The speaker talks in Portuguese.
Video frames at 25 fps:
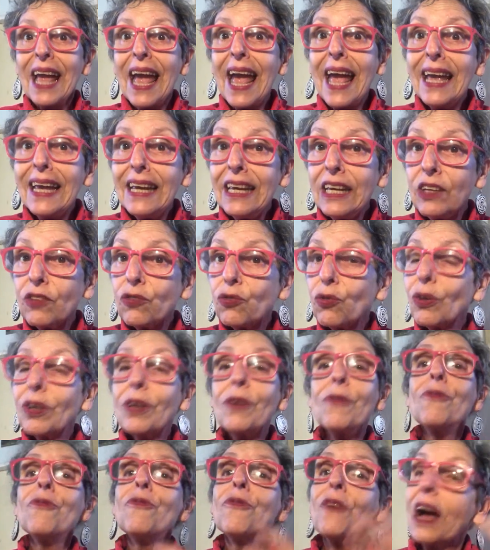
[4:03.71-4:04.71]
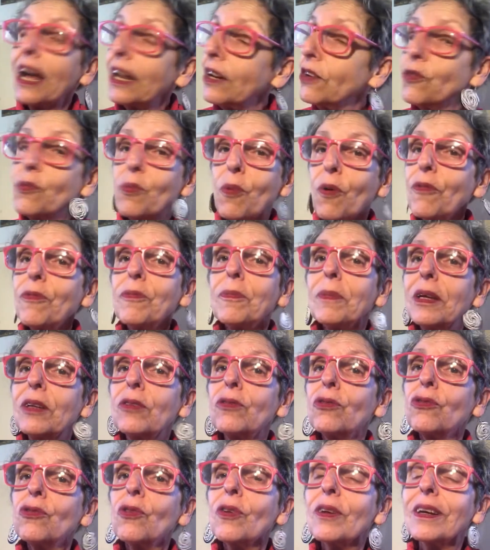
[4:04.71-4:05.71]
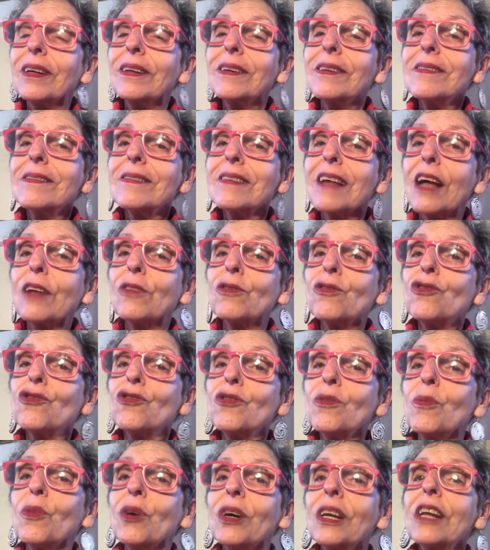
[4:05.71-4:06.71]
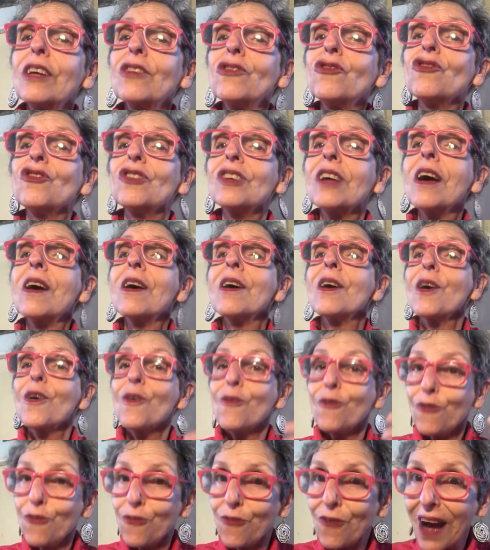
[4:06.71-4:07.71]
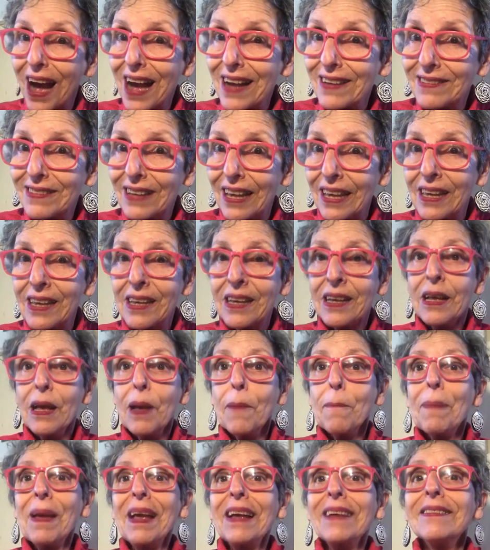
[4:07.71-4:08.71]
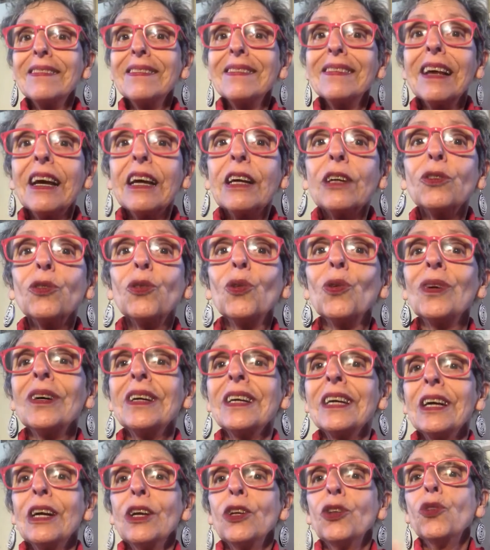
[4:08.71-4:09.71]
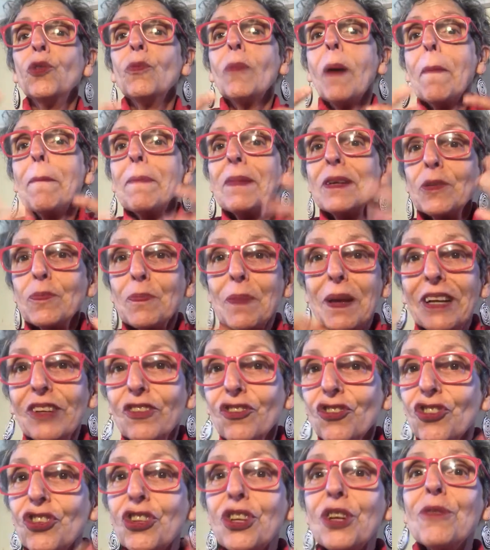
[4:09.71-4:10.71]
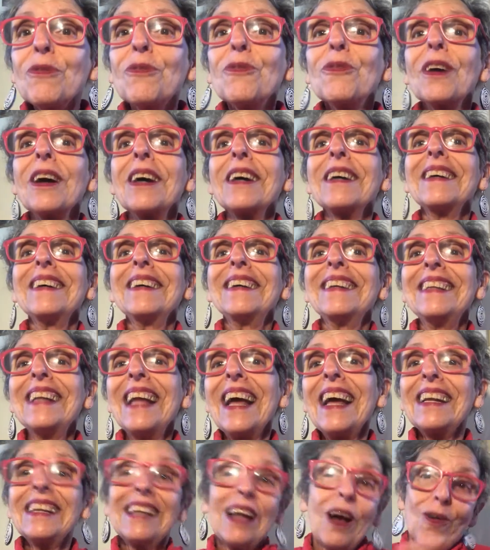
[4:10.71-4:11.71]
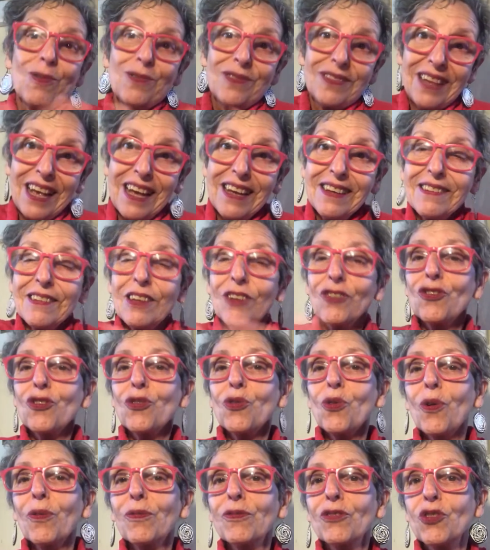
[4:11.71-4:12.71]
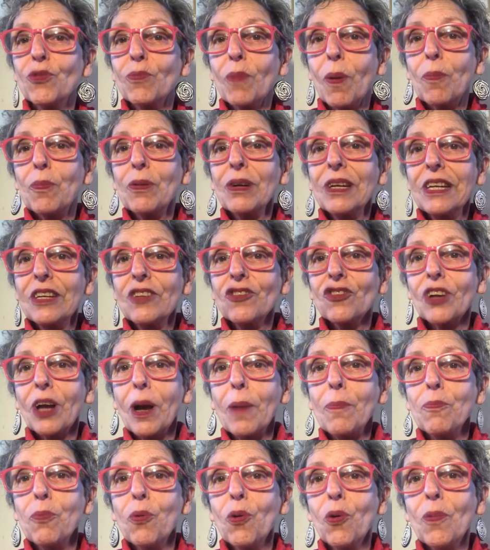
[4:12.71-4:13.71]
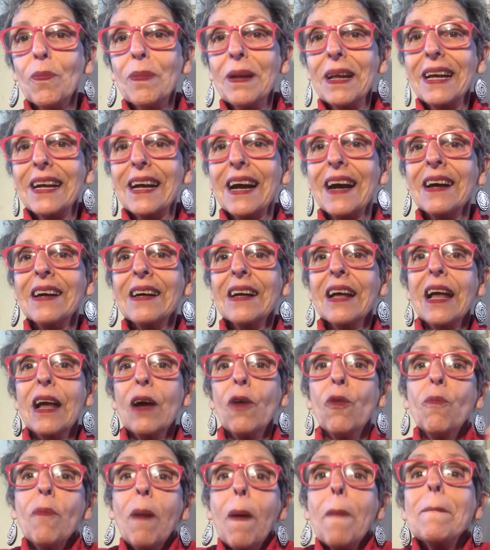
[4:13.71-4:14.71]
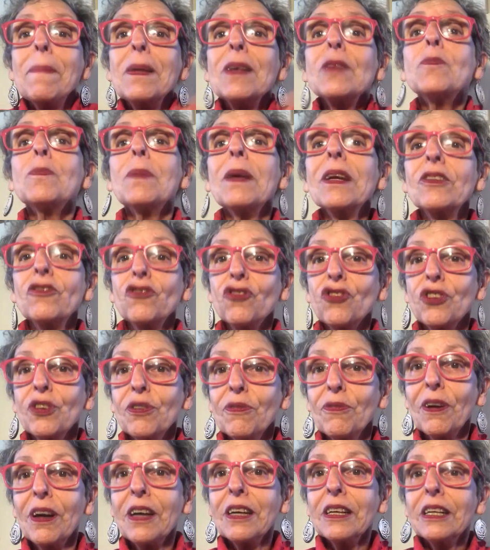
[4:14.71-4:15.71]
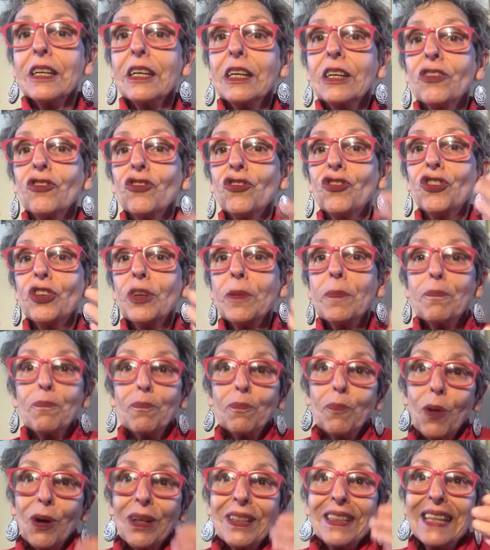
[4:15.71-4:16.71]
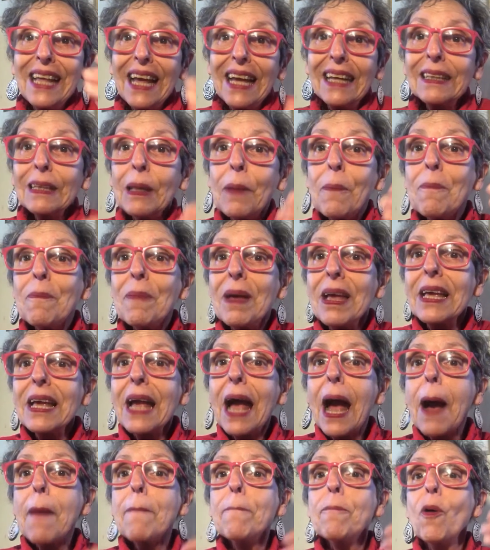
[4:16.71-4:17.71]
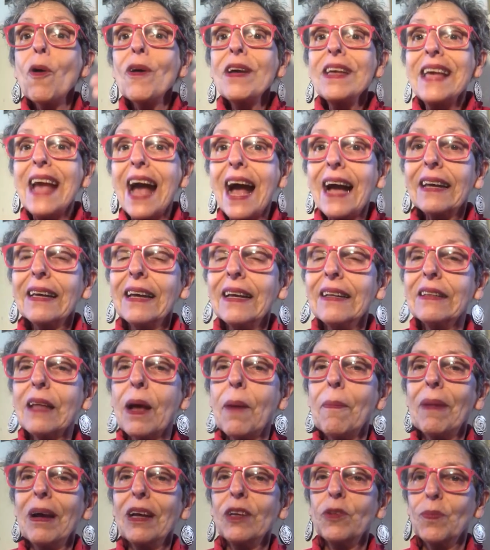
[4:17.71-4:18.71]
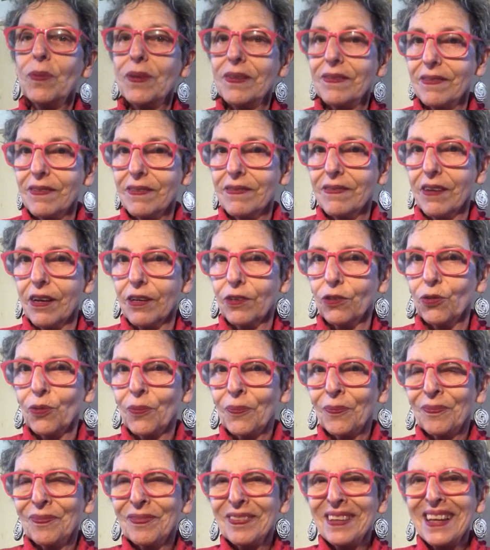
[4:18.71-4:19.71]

É isso que vários movimentos organizados de moradia fazem, pensando pensando numa perspectiva, né, na ausência de novo de uma política pública, uma perspectiva de poder também apoiar quem está mais precisando.